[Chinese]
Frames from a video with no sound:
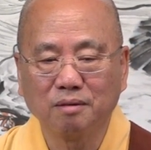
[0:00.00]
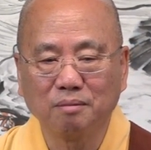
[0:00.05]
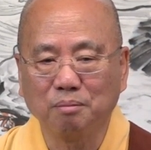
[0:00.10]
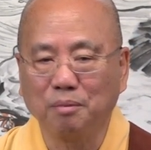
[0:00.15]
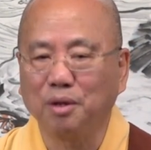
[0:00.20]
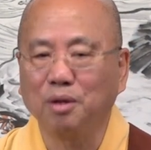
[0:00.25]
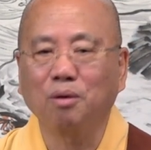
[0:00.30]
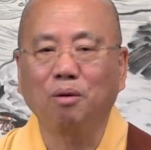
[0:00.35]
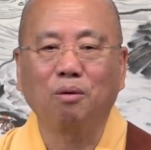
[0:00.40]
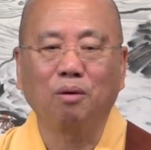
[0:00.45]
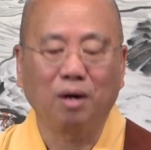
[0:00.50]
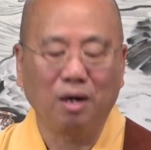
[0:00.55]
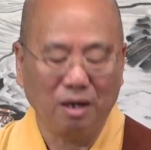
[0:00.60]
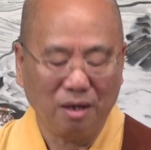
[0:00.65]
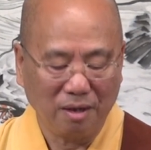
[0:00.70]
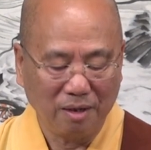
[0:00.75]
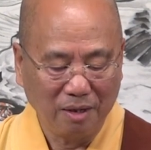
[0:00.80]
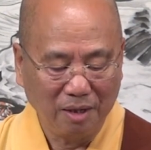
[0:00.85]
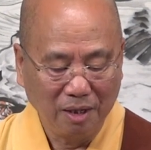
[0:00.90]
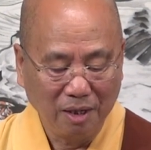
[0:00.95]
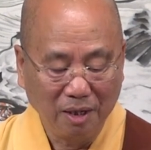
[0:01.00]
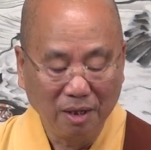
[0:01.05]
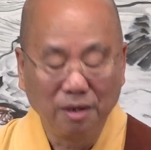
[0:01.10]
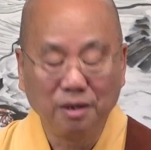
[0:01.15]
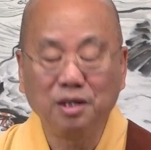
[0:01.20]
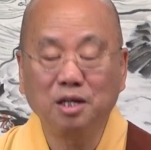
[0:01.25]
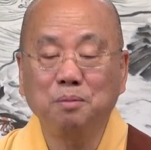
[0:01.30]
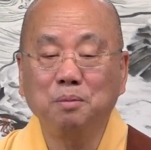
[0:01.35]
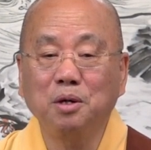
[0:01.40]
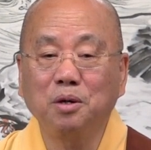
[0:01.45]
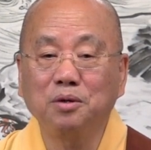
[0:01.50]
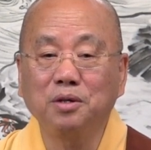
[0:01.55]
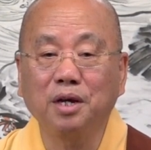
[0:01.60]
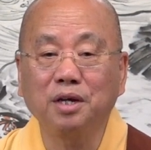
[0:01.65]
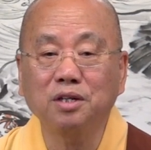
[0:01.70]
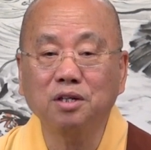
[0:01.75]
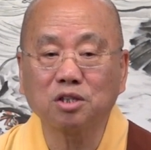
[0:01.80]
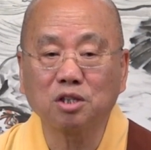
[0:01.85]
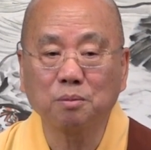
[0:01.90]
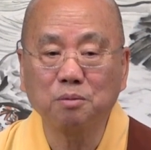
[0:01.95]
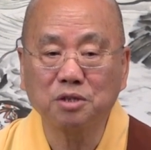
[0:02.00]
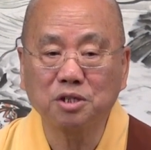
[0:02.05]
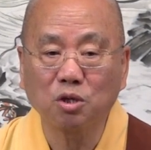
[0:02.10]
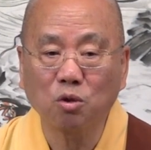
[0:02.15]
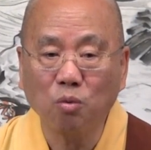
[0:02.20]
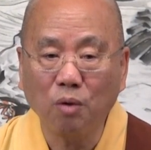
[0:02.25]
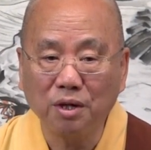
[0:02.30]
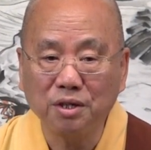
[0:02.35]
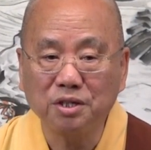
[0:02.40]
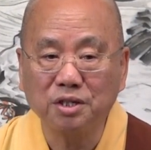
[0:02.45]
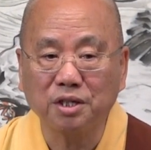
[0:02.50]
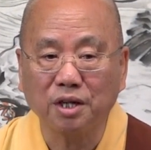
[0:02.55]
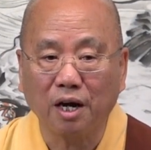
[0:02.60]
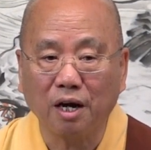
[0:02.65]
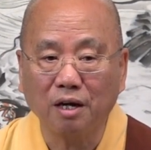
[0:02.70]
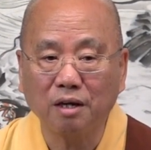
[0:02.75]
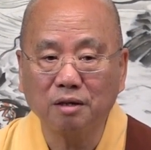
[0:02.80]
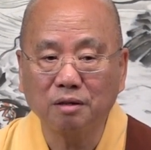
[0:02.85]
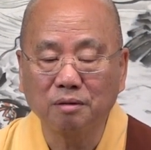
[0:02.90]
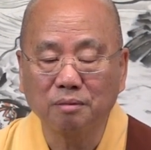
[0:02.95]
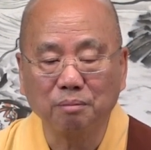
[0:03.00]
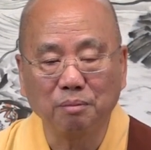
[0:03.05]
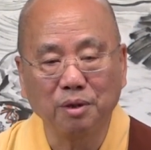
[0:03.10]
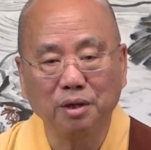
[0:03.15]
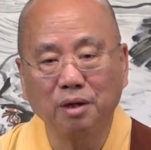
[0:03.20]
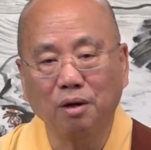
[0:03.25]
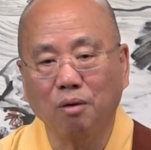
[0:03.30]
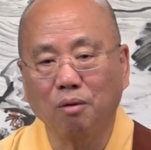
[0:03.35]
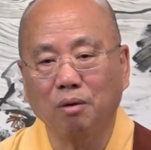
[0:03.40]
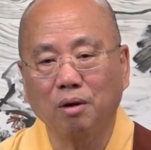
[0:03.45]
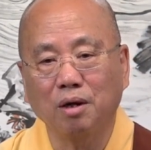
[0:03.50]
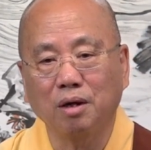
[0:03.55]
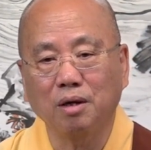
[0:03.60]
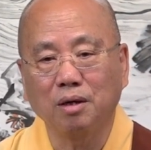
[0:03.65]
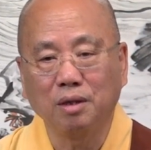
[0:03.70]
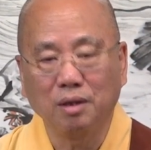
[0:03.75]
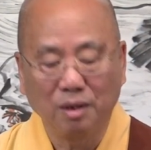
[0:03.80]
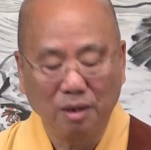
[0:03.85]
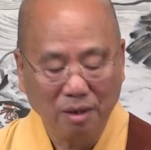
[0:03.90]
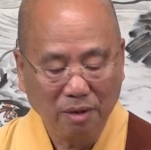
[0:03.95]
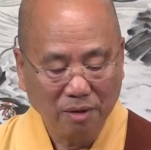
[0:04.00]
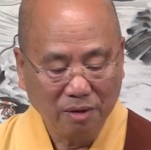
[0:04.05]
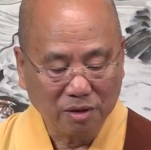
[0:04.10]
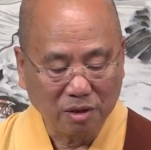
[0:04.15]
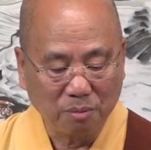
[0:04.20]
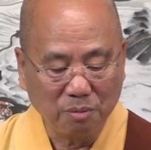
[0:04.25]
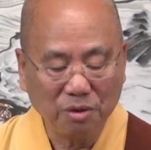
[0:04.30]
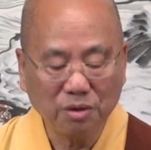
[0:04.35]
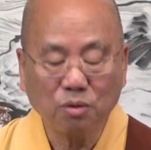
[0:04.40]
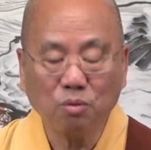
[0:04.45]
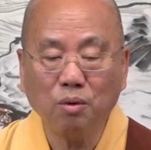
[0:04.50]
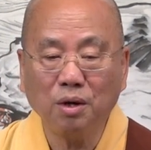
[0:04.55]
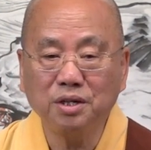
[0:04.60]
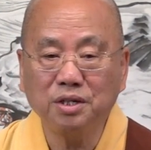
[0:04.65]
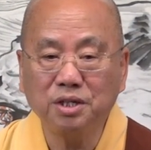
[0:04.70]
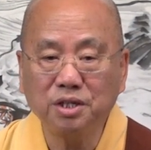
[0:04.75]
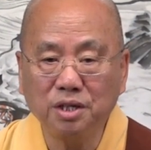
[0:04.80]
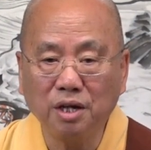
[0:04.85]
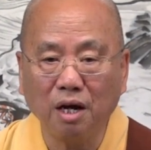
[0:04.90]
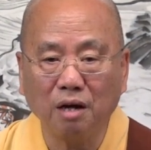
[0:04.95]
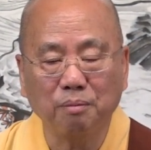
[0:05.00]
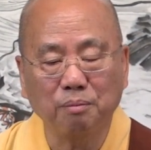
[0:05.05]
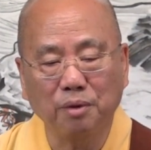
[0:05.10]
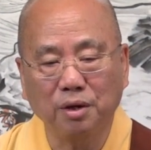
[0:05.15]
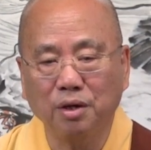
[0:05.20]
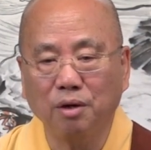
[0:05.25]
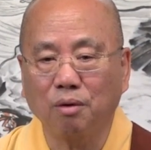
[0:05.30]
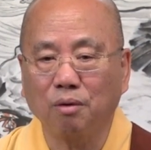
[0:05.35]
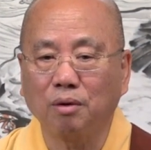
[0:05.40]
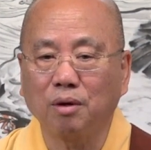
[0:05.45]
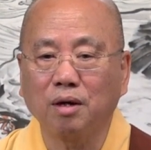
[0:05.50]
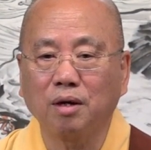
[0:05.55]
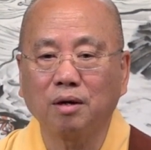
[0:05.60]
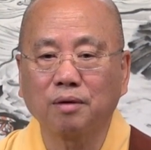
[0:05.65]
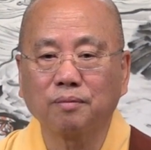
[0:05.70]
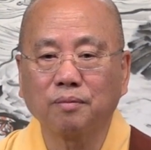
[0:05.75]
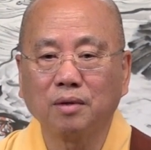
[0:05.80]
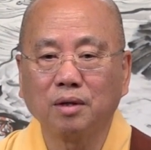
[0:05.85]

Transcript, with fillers: 没有啊。你有没有研究什么是观想？没有啊。什么观相？没有啊。